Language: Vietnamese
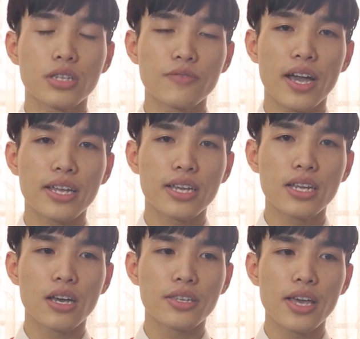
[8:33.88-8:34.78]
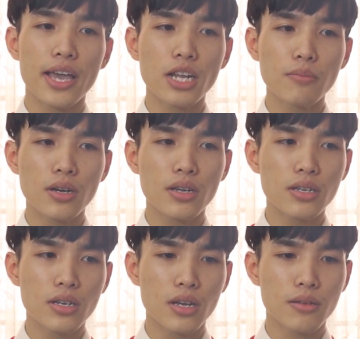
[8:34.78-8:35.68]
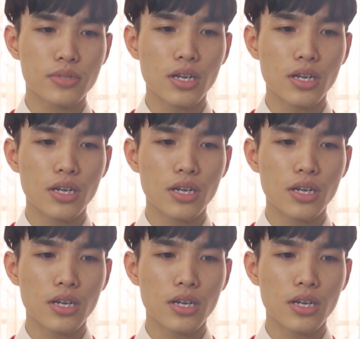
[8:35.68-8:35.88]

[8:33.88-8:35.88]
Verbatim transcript: như vậy thì cái lời chế nó mới à,